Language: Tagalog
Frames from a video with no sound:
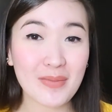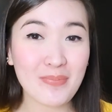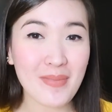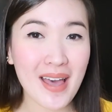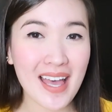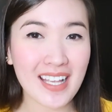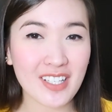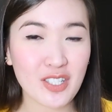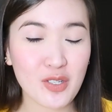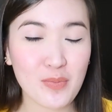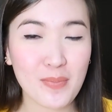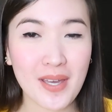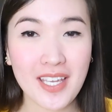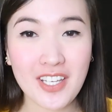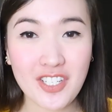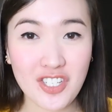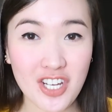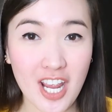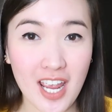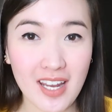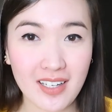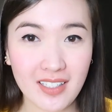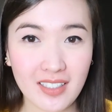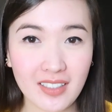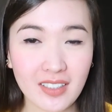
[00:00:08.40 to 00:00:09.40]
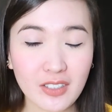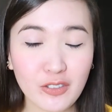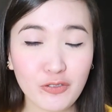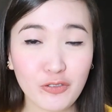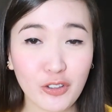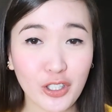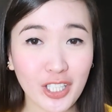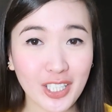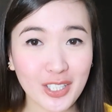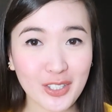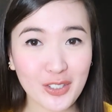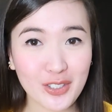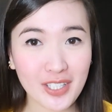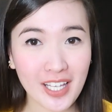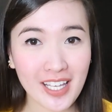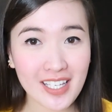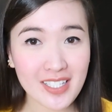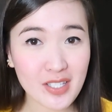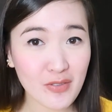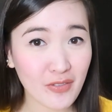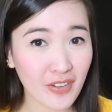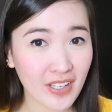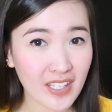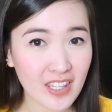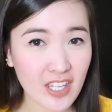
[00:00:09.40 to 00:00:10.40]
back to my channel. For
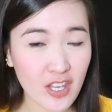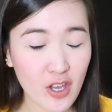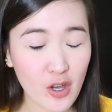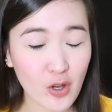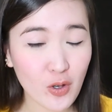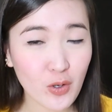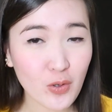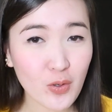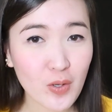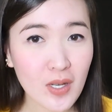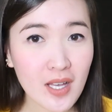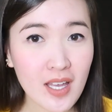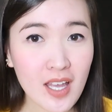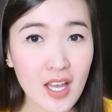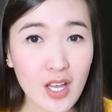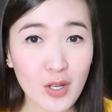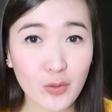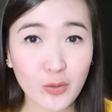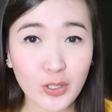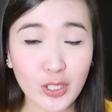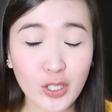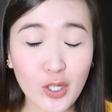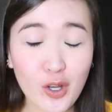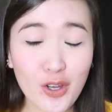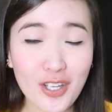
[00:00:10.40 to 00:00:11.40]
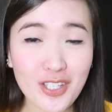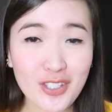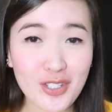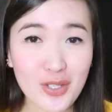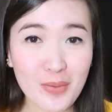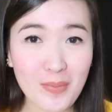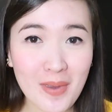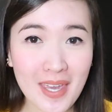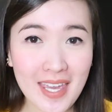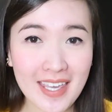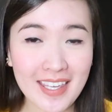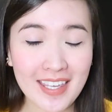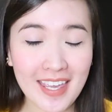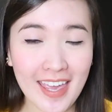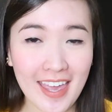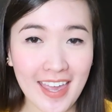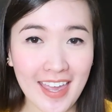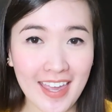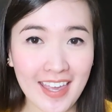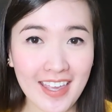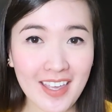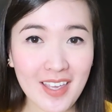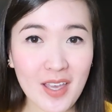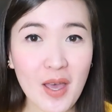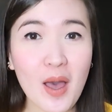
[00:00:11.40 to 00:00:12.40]
today's video, we're going to make
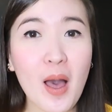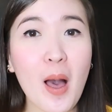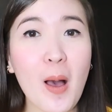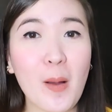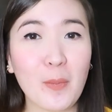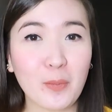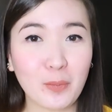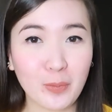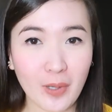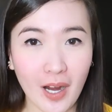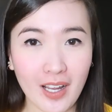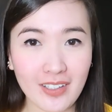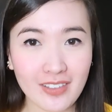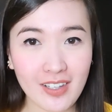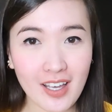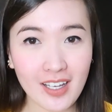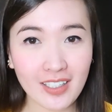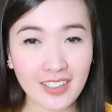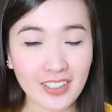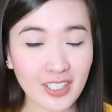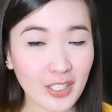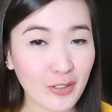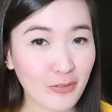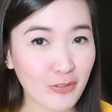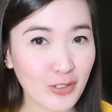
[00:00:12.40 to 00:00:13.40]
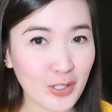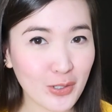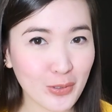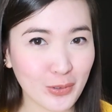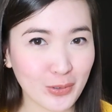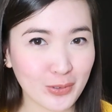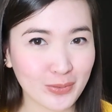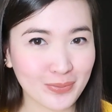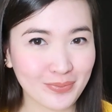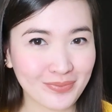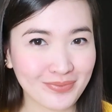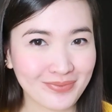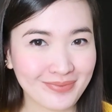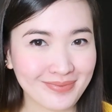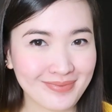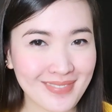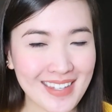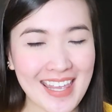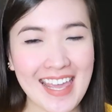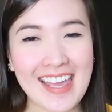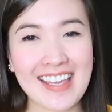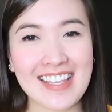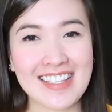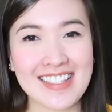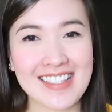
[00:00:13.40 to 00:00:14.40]
a product review.
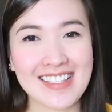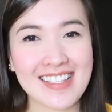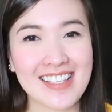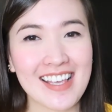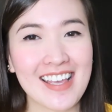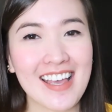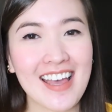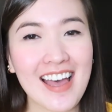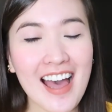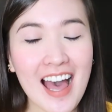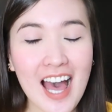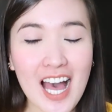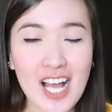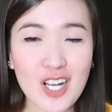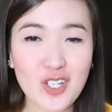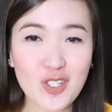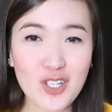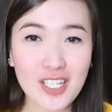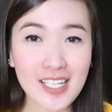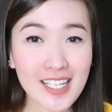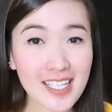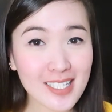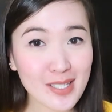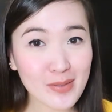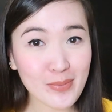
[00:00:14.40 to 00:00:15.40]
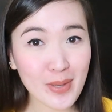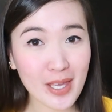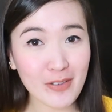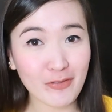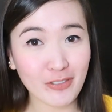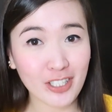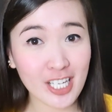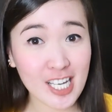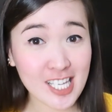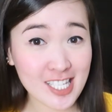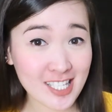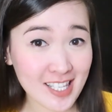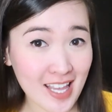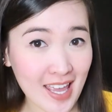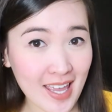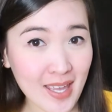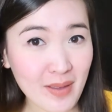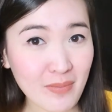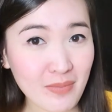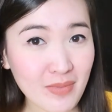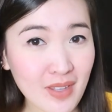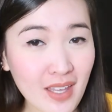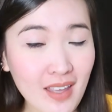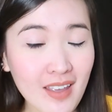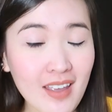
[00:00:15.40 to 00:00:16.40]
Yes, actually it's my first
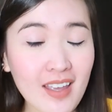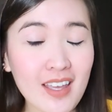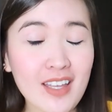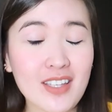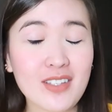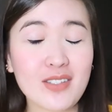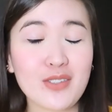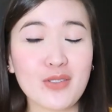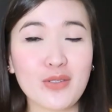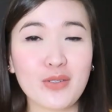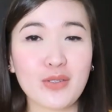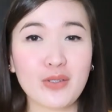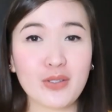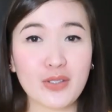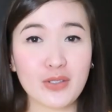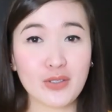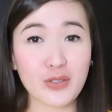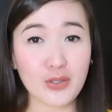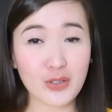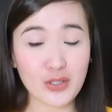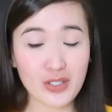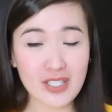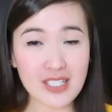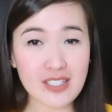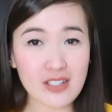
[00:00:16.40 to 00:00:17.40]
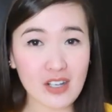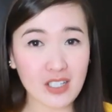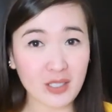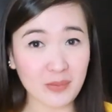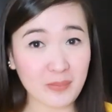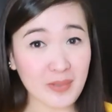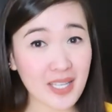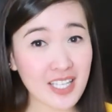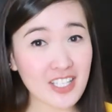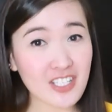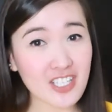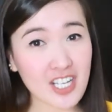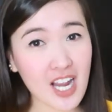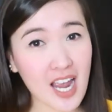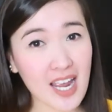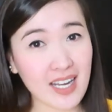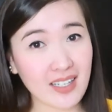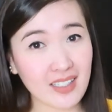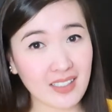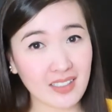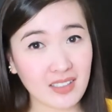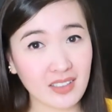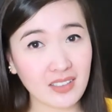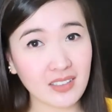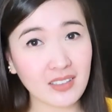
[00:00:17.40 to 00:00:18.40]
time to do this on my
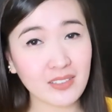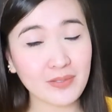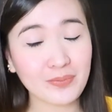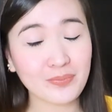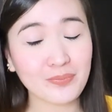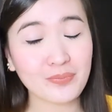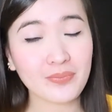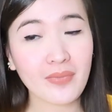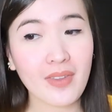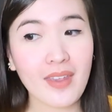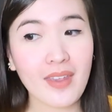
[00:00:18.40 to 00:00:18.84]
channel.